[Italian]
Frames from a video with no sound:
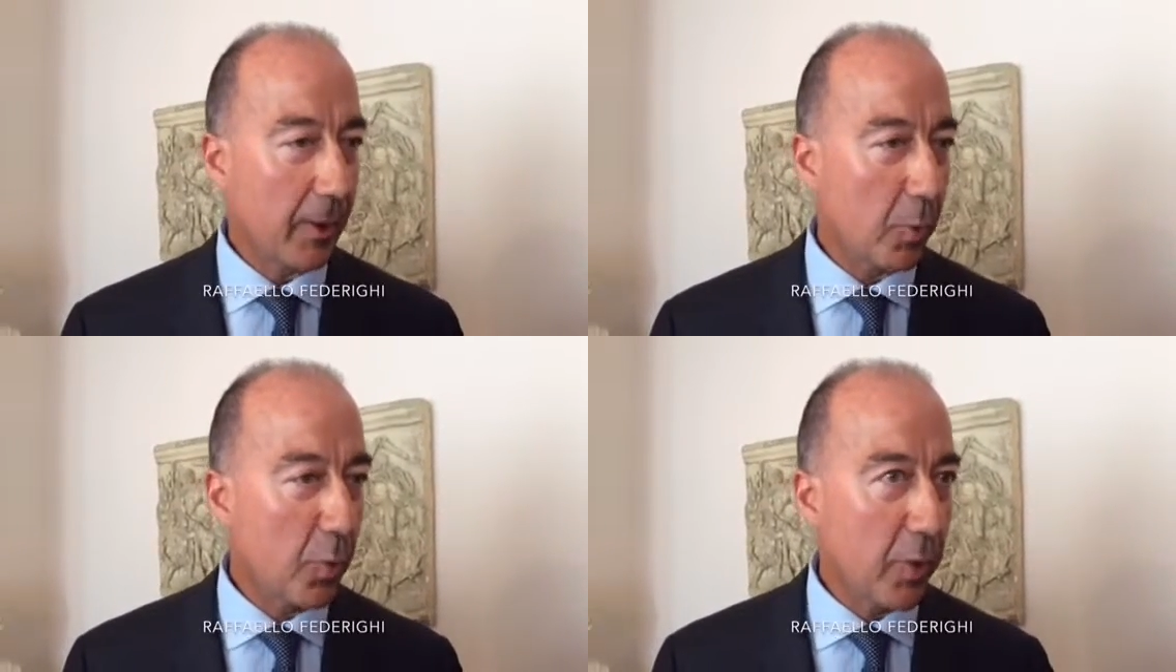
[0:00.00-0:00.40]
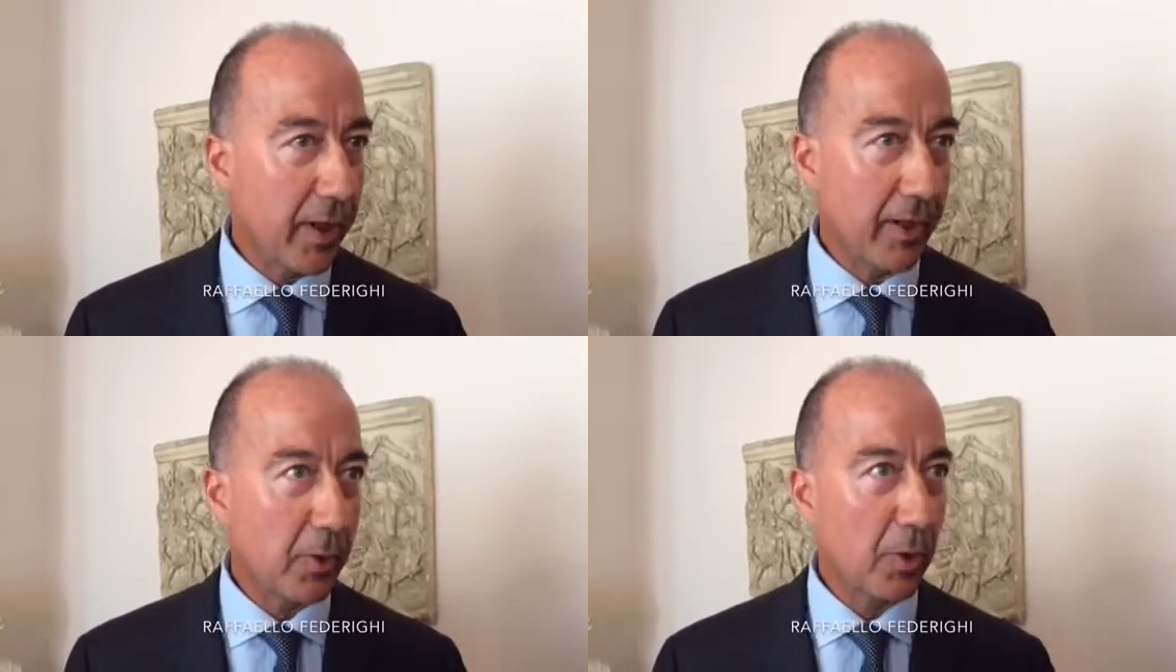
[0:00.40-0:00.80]
a
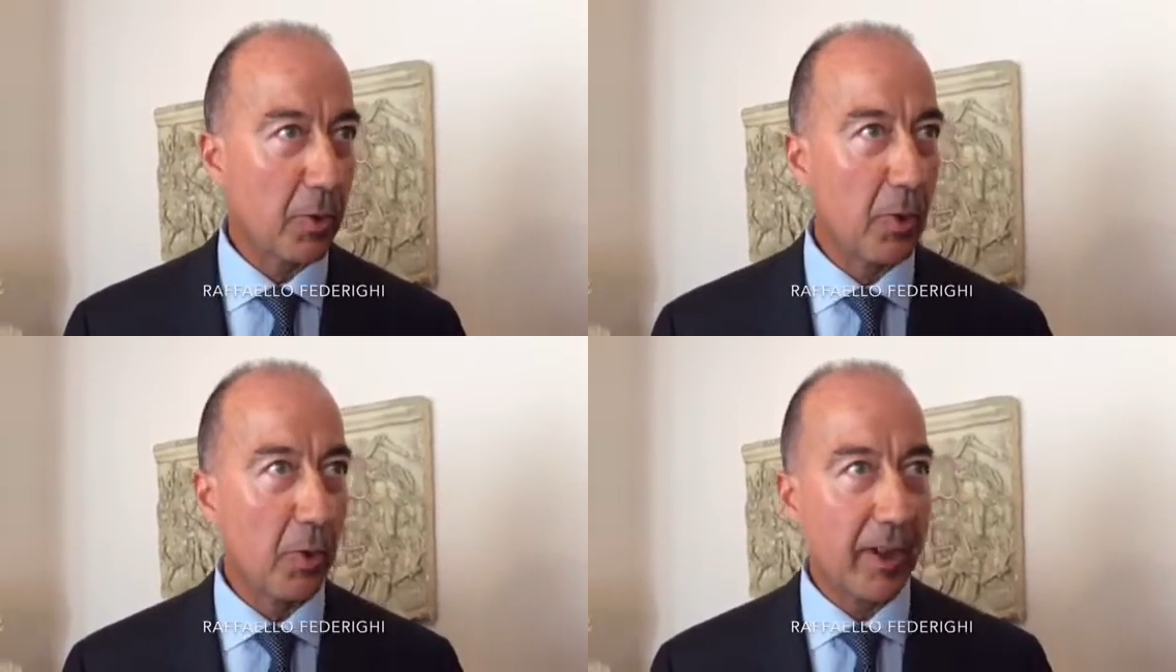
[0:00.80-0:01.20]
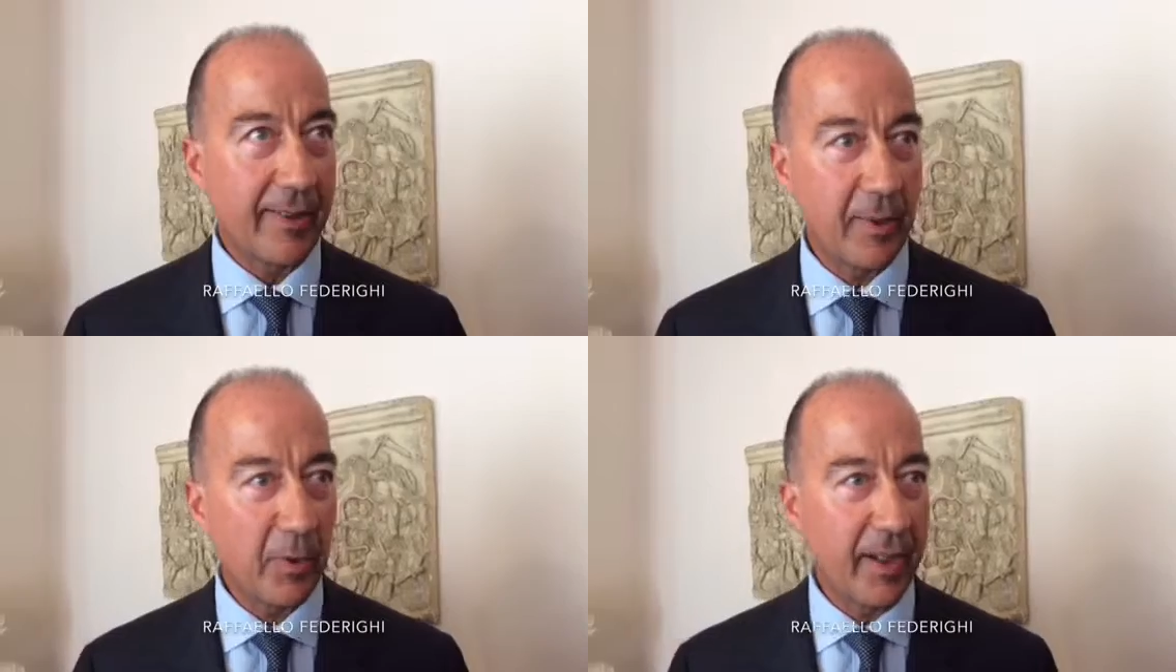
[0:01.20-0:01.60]
cui colgo
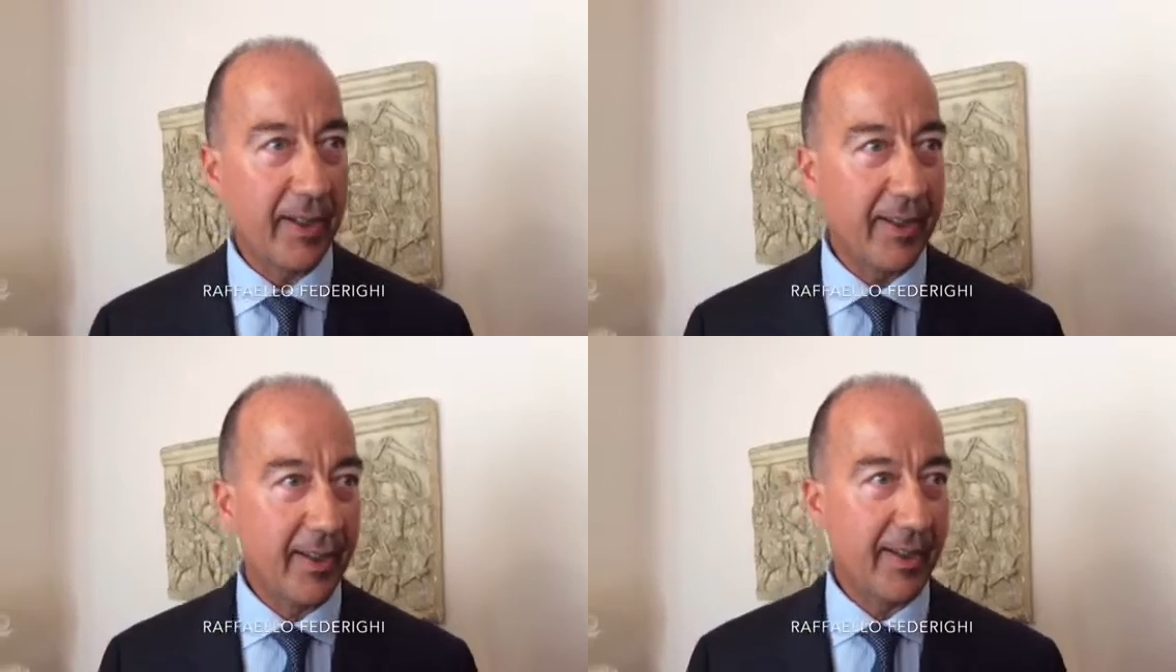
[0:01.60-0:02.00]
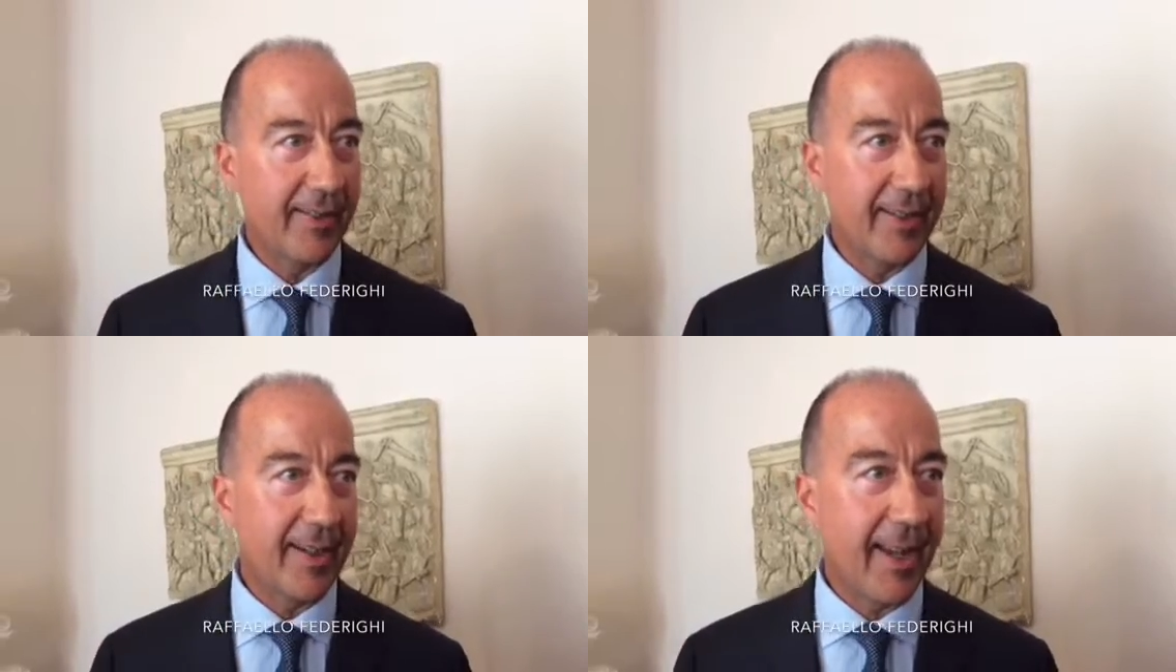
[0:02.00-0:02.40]
l'occasione di
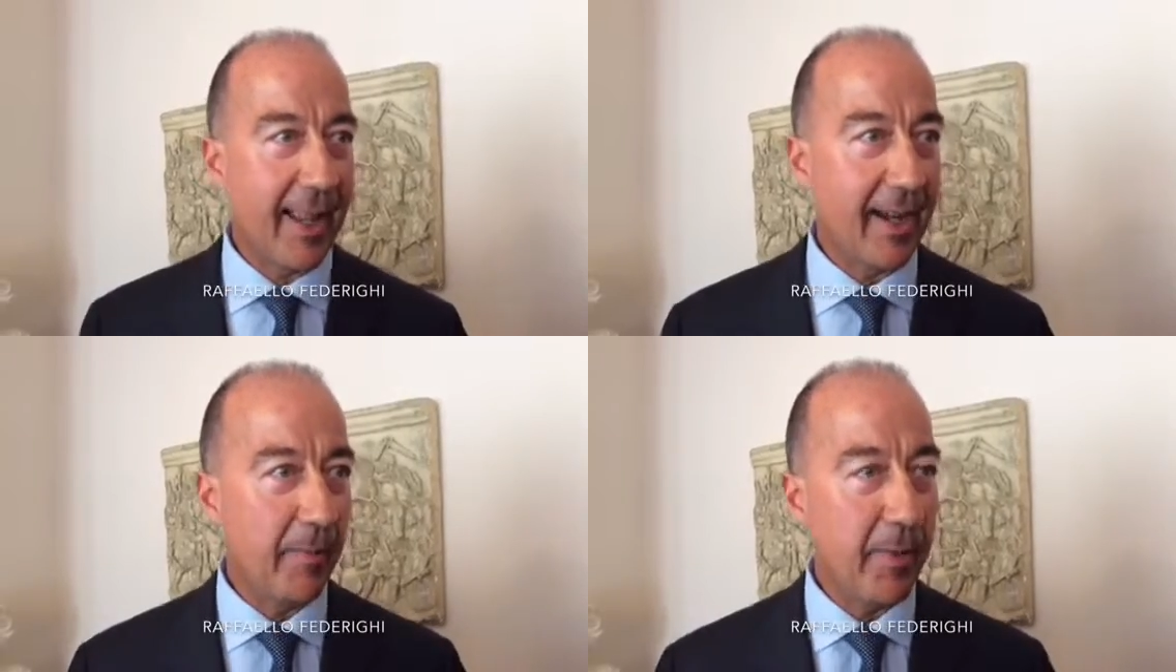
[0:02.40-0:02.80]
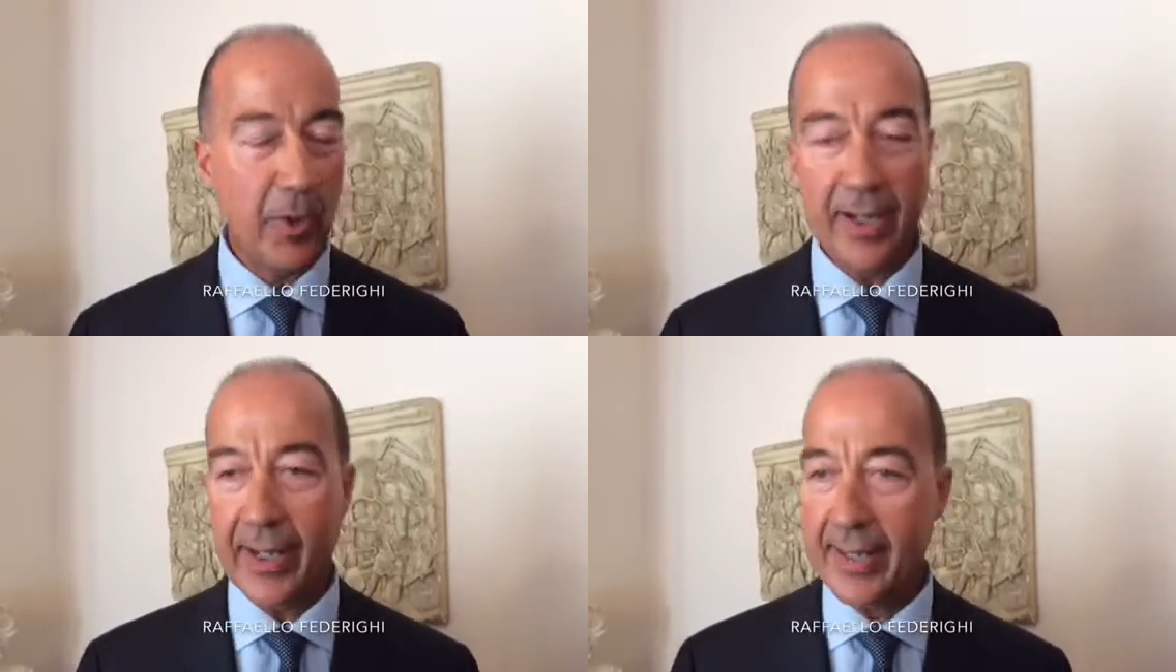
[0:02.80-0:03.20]
esternare il
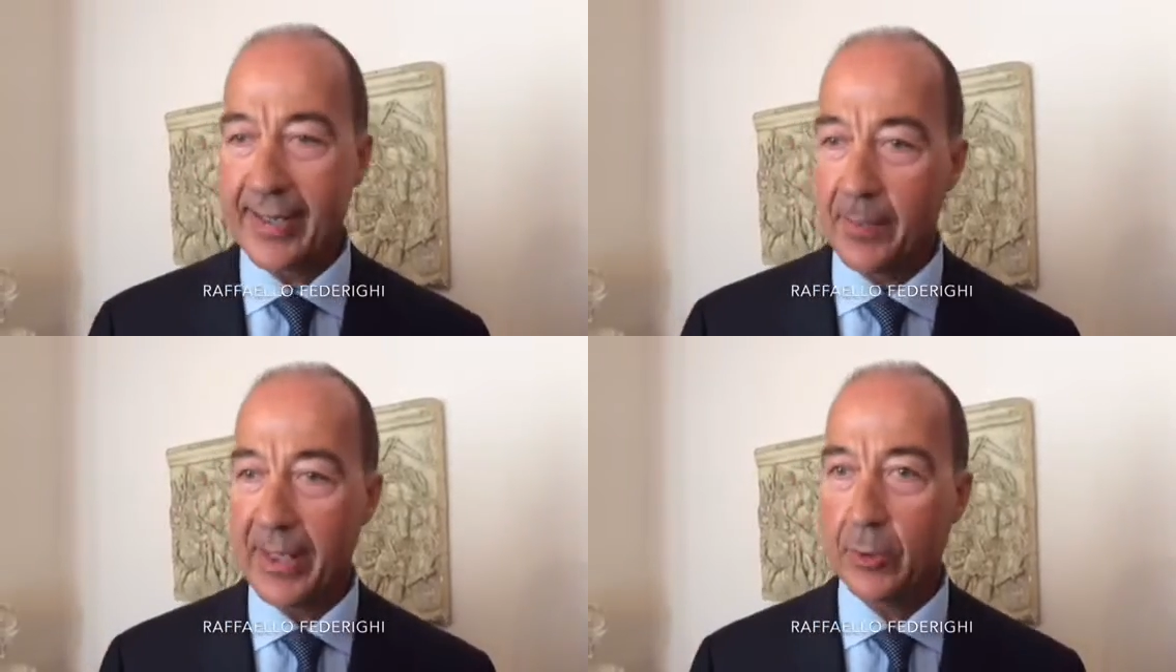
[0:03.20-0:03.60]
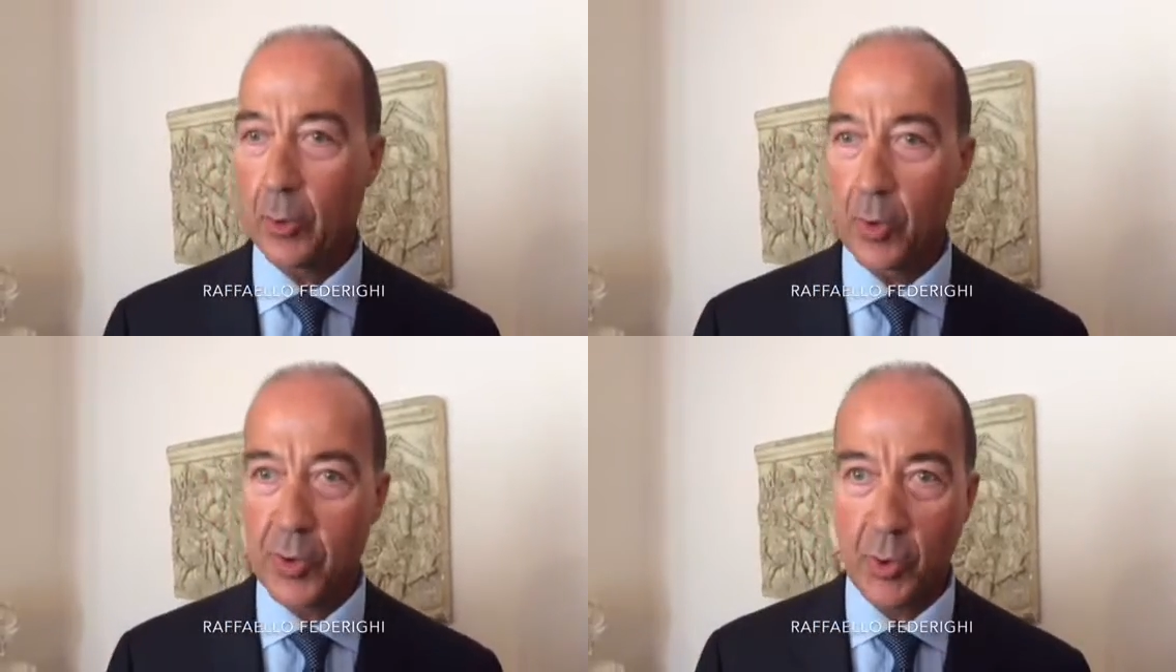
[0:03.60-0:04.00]
mio
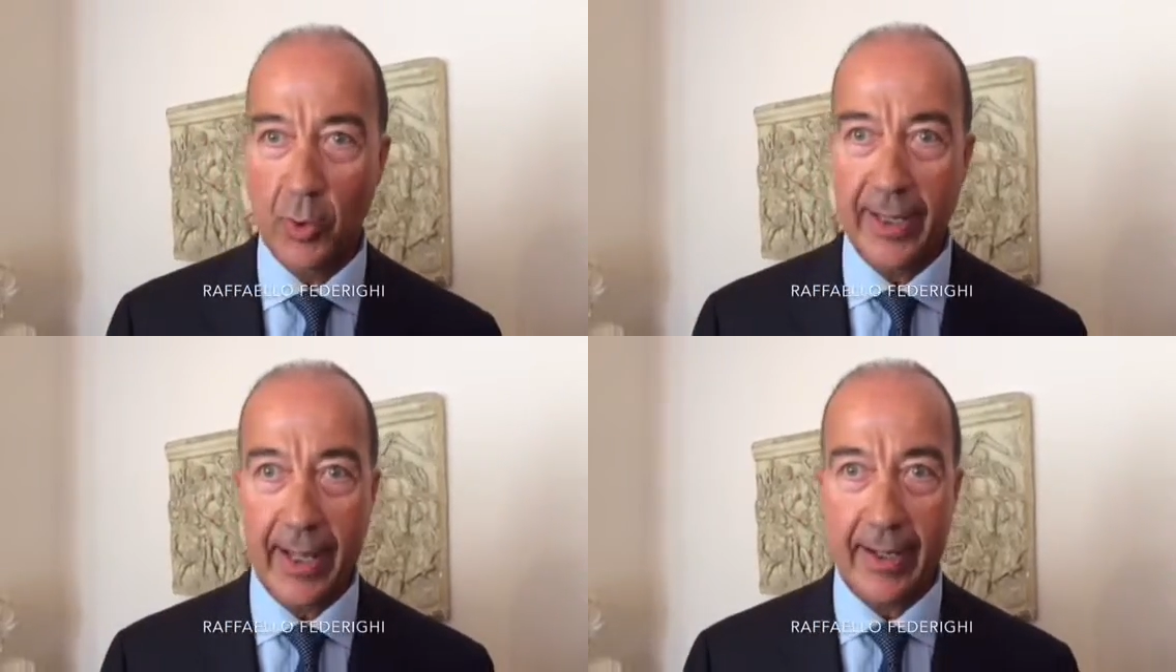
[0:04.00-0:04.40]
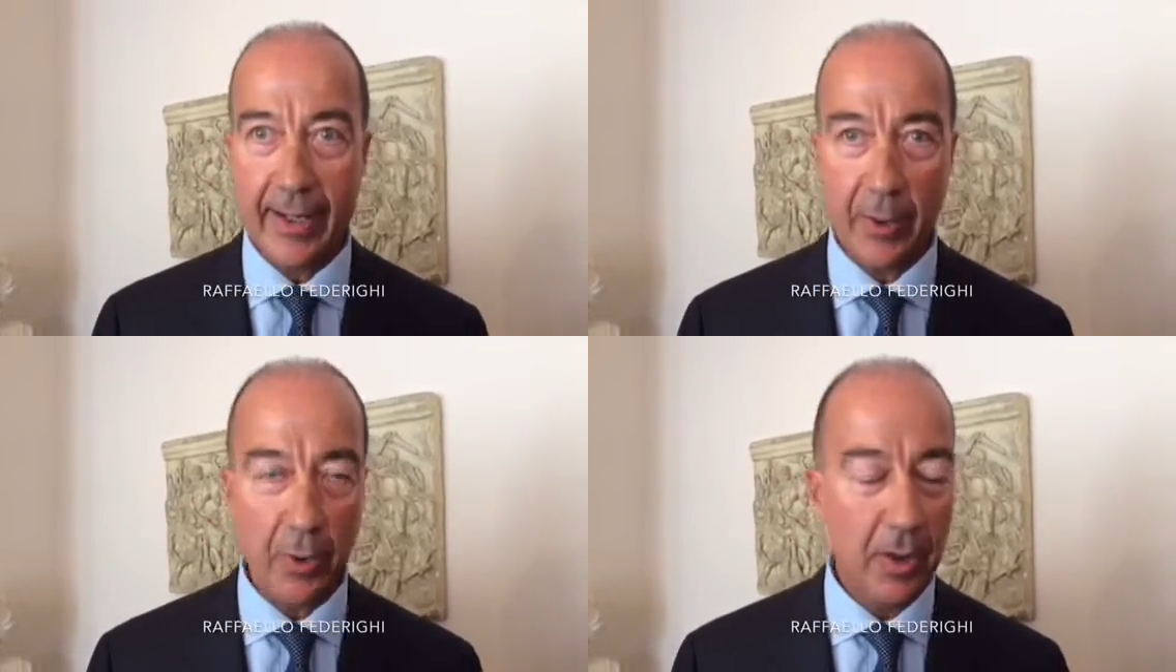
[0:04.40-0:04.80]
ringraziamento non solo
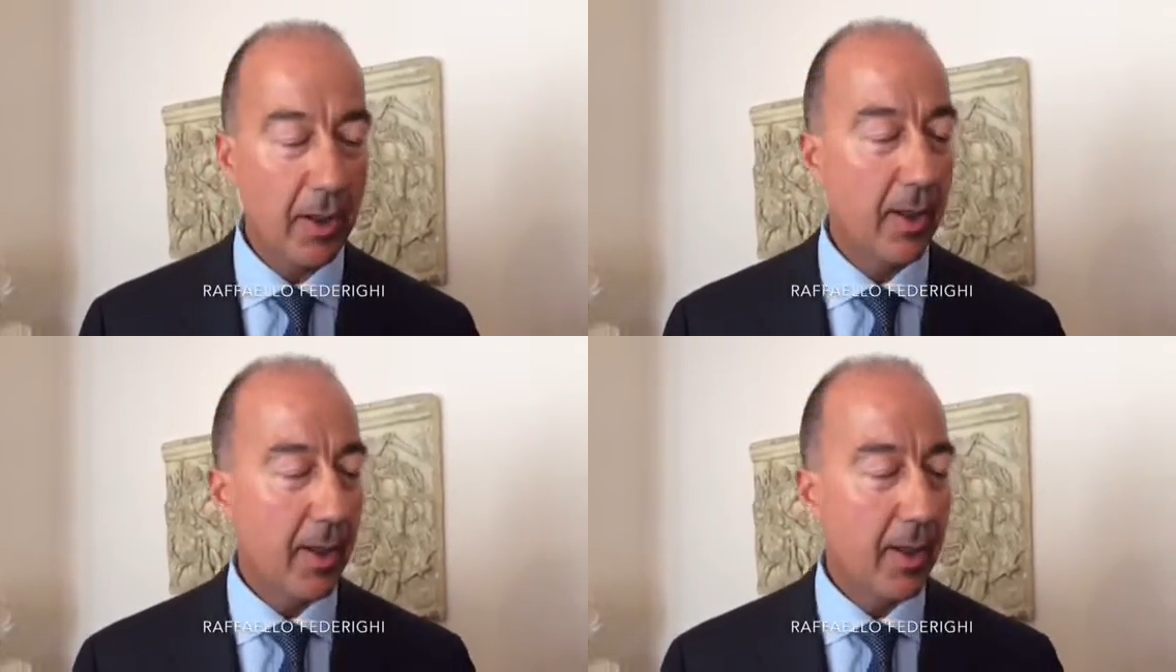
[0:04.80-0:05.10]
tecnico,